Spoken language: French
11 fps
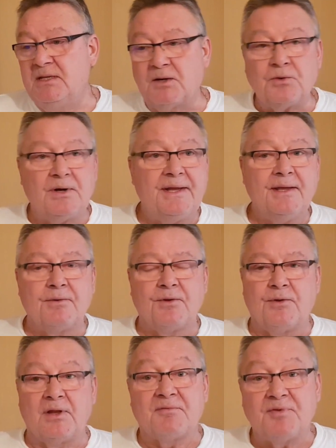des collègues,
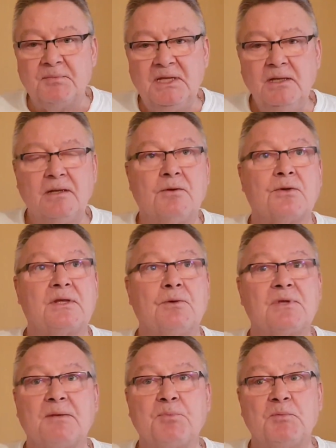euh, de la famille euh, qui ont
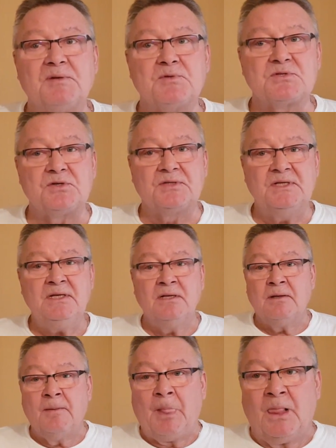des problèmes de santé.
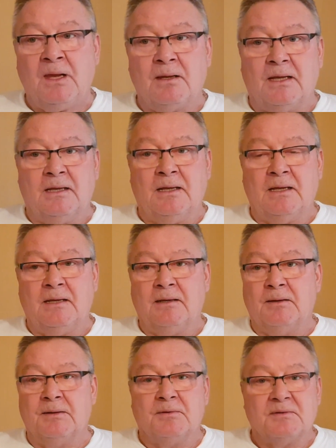
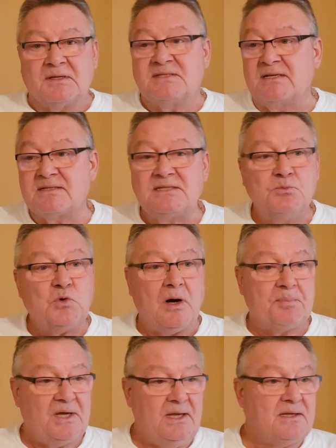Et 5-6 euh, mois
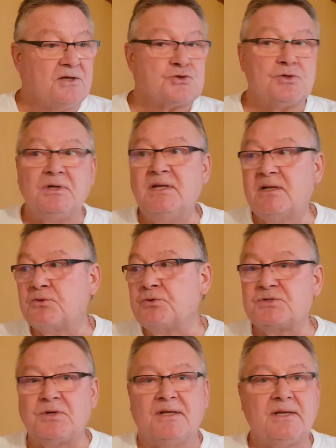après, dès que je lis un truc
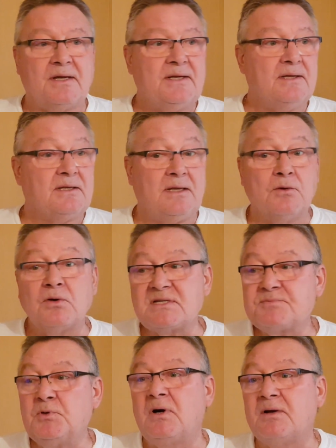sur Internet qui
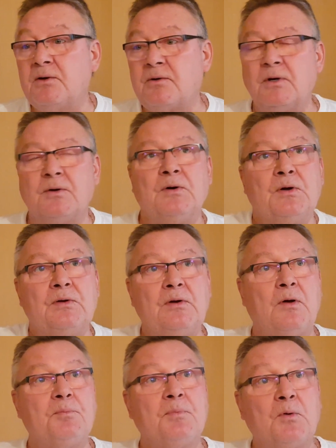correspond à leur, euh,
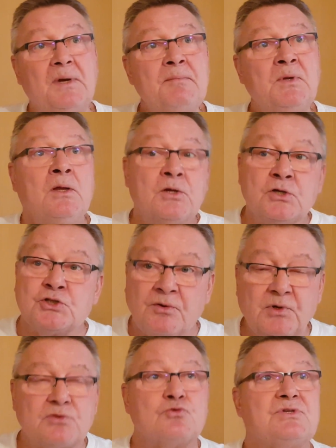leur problème,
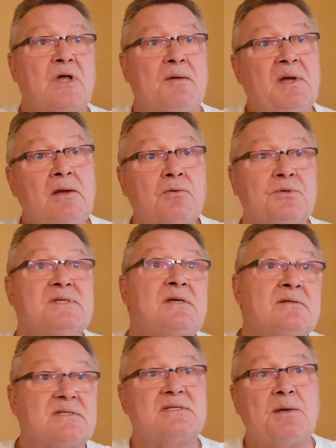j'envoie tout de suite un mail en lui
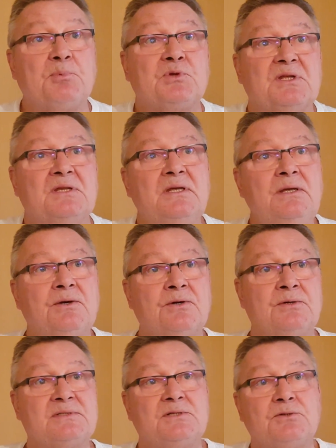disant si ça peut t'aider,
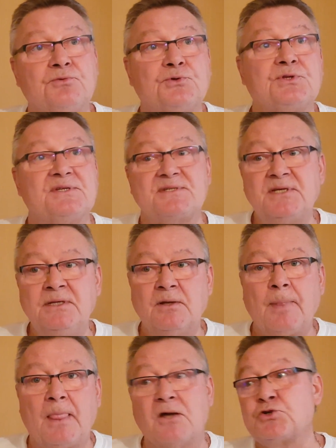ah si tu veux tester.
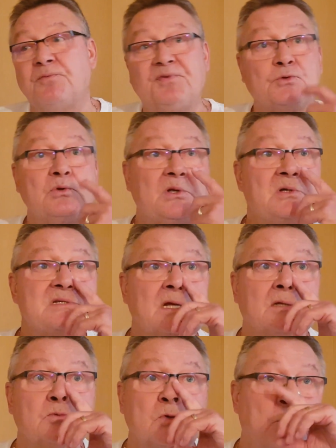je le fais tout le temps, ça.
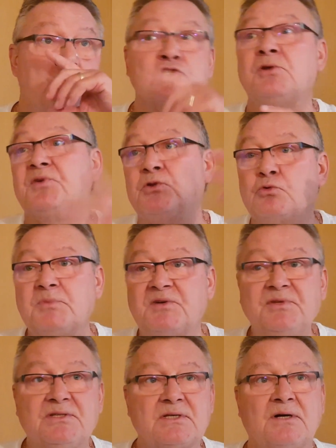Je l'ai fait toute ma
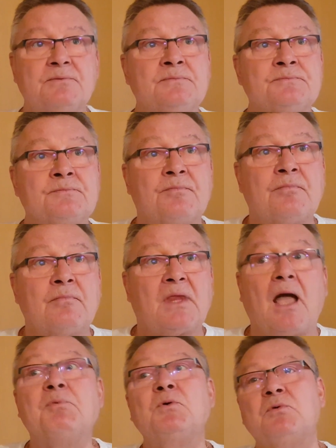vie. Ça, c'est le 33
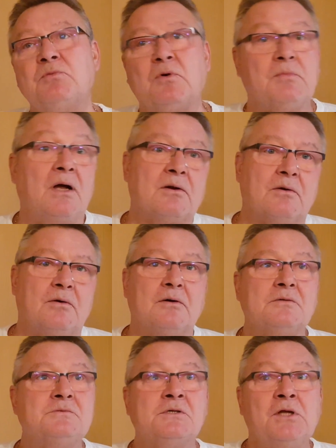Ah bon, bon, bon. Bah alors,
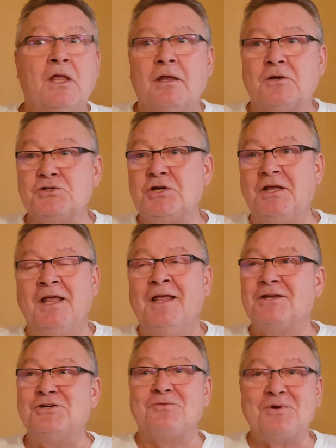
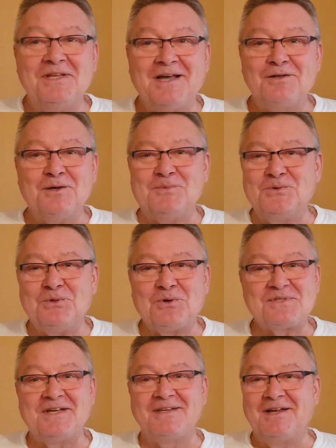j'ai envoyé dernièrement une
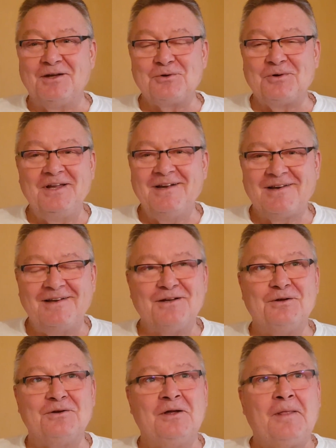recette à un collègue. Là,
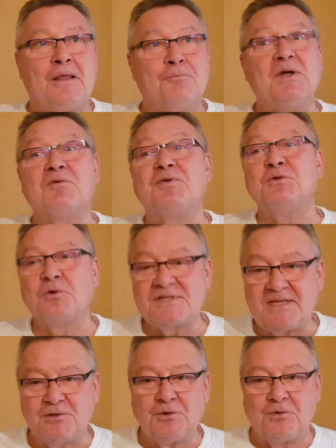mais enfin une
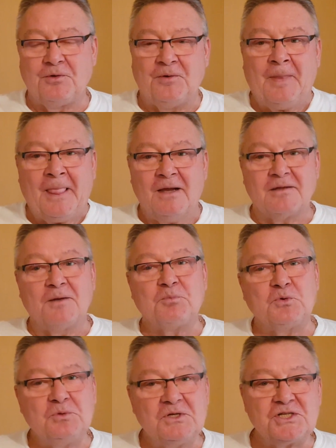recette d'un
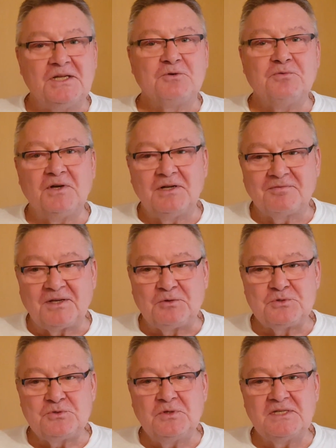produit que j'ai découvert en Afrique
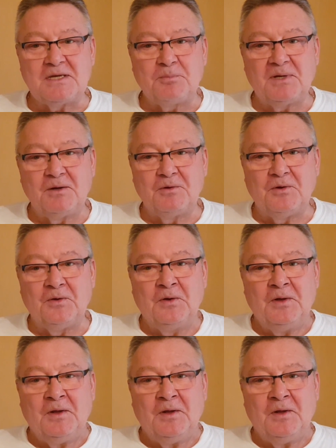du Sud qui s'appelle euh,